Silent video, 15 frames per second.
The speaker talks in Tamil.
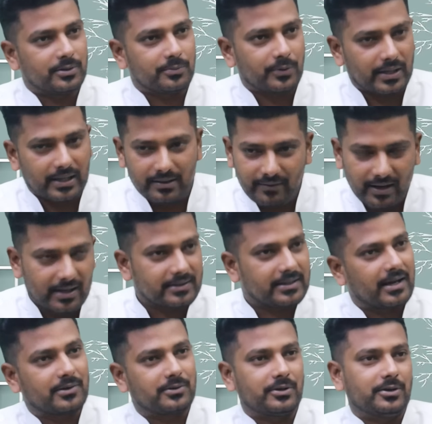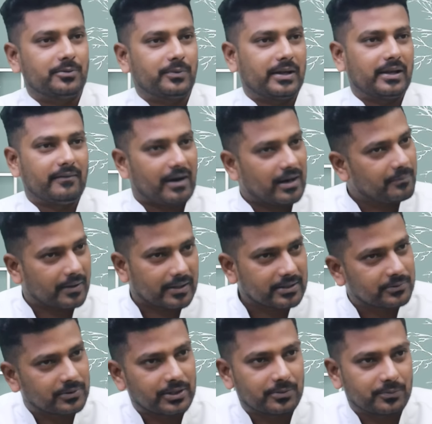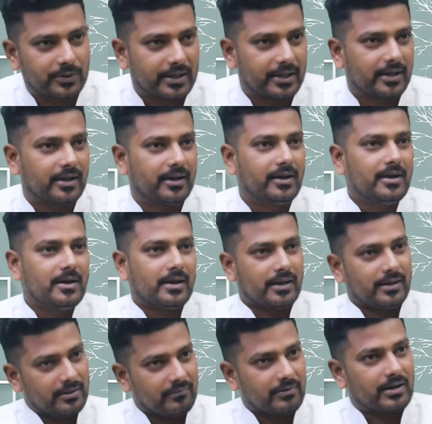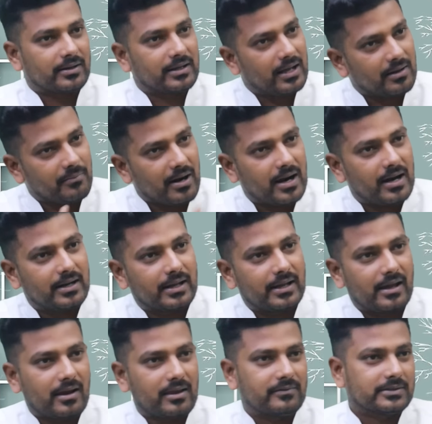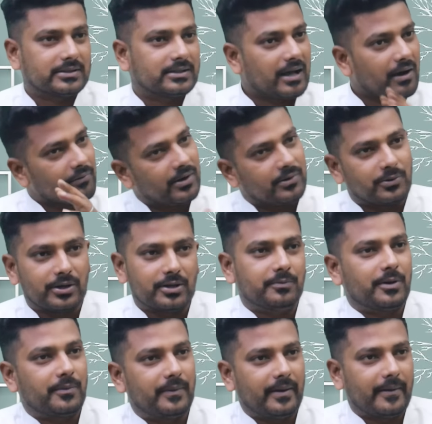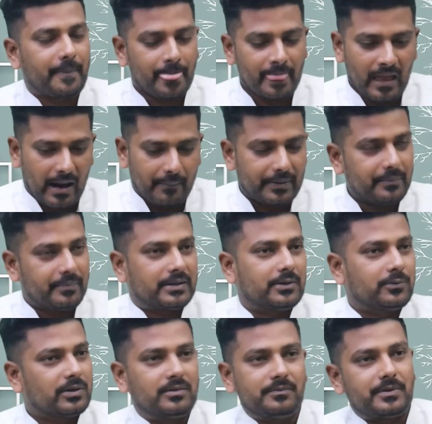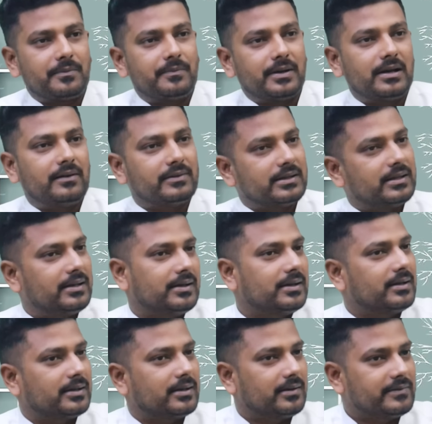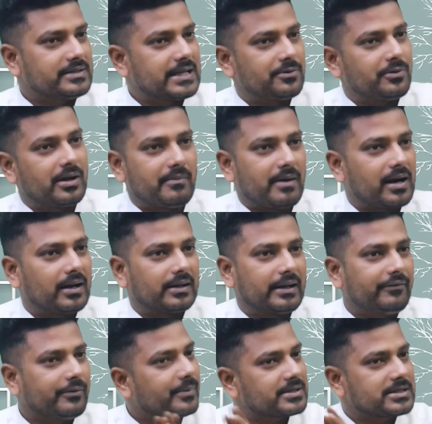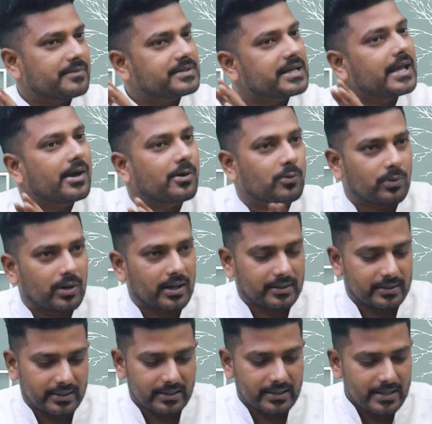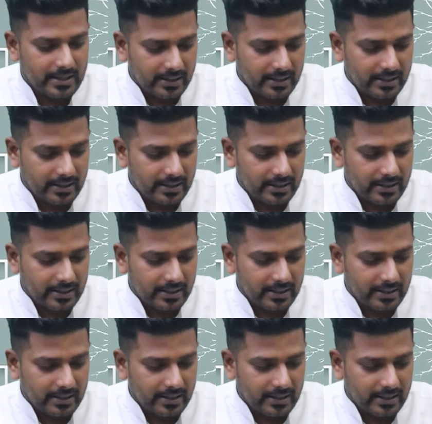தூக்கிட்டு போனீங்க வாழைத்தாரை தூக்கிட்டு போனீங்க வாழைப்பழத்தை தூக்கிட்டு போனீங்க இன்னும் விட்டுருந்தா அங்க மாநாட்டுக்கு யாராவது யாராவது வந்ததுன்னா அவங்களையும் தூக்கிட்டு போயிருப்பீங்க அப்படிப்பட்ட உடன்பிறப்புகள் வந்து விஜயனுடைய மாநாட்டை விமர்சனம் செய்யக்கூடாது